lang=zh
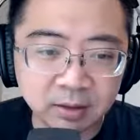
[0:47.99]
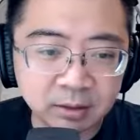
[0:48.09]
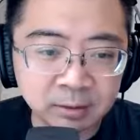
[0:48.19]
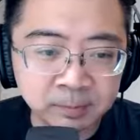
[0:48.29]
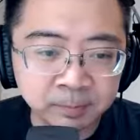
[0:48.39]
s
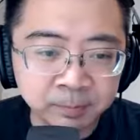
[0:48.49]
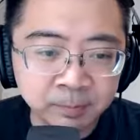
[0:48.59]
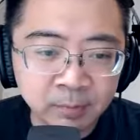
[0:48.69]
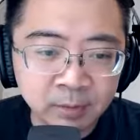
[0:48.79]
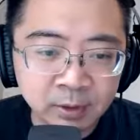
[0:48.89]

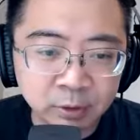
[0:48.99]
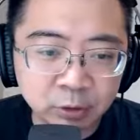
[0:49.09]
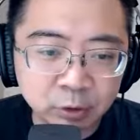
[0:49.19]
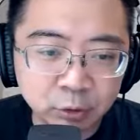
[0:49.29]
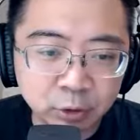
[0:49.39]
留
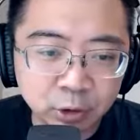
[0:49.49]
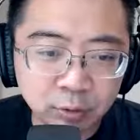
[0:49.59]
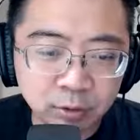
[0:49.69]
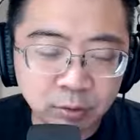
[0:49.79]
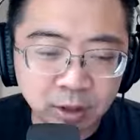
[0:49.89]
进去
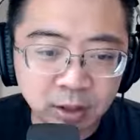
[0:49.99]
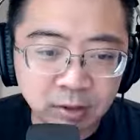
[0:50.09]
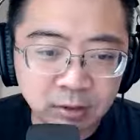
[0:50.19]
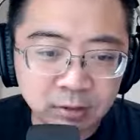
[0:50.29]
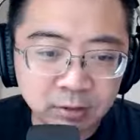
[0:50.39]
抽的话，